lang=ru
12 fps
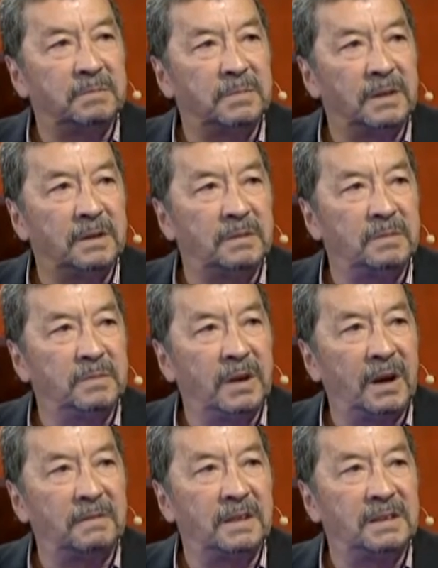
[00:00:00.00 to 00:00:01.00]
мной
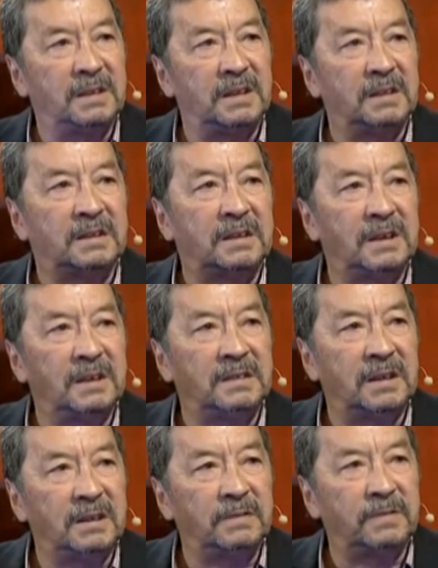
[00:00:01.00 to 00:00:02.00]
овладела,
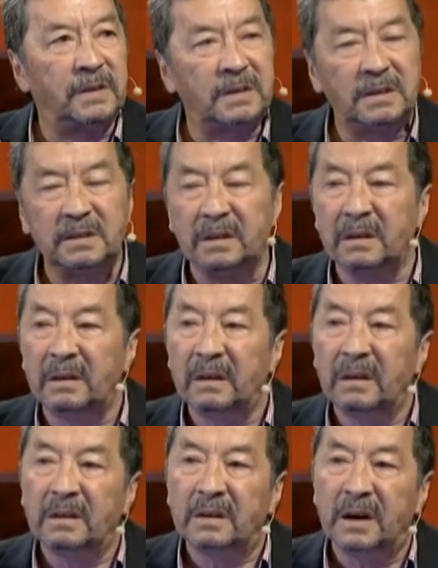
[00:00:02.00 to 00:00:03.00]
какая-то эйфория.
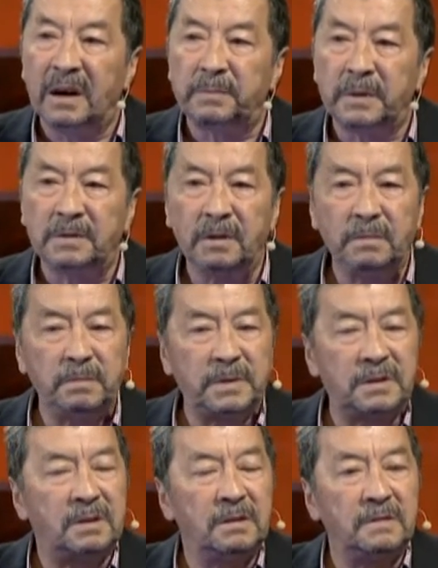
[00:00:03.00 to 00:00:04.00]
А потом
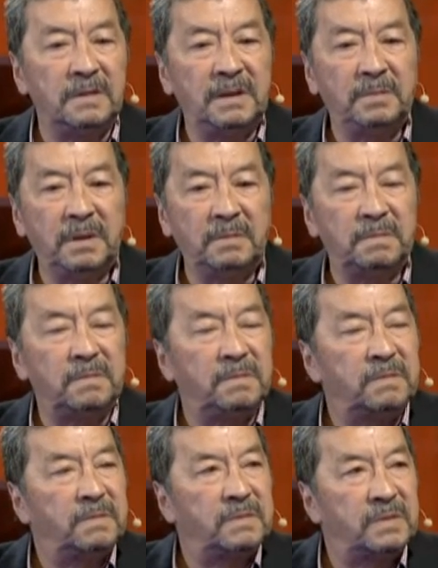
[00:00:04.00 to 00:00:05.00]
пришло время
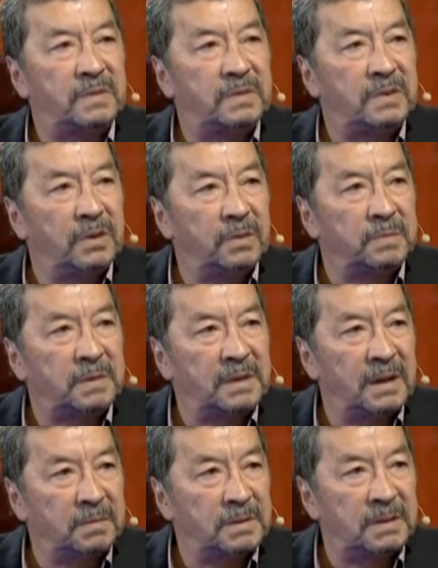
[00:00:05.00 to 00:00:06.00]
съемки.
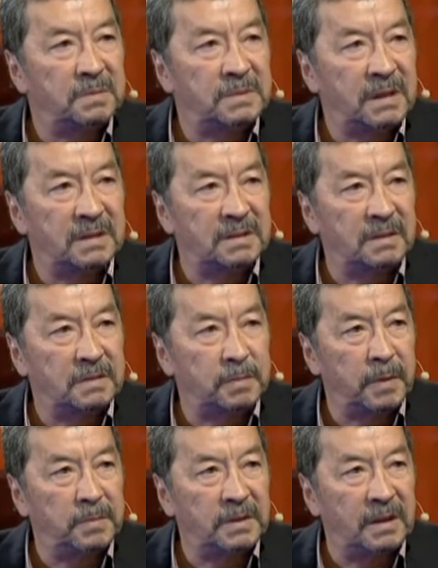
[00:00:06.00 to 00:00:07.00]
Я об этом часто
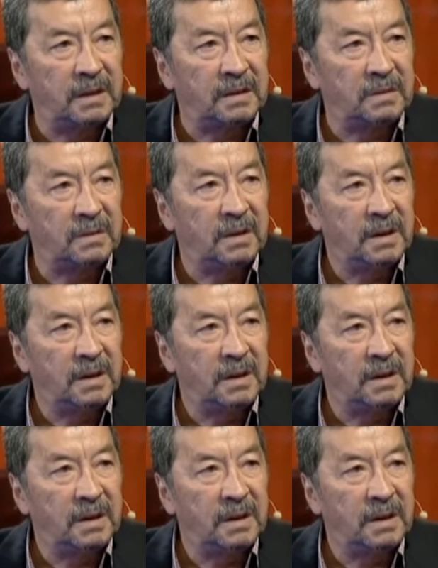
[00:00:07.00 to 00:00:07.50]
вспоминаю.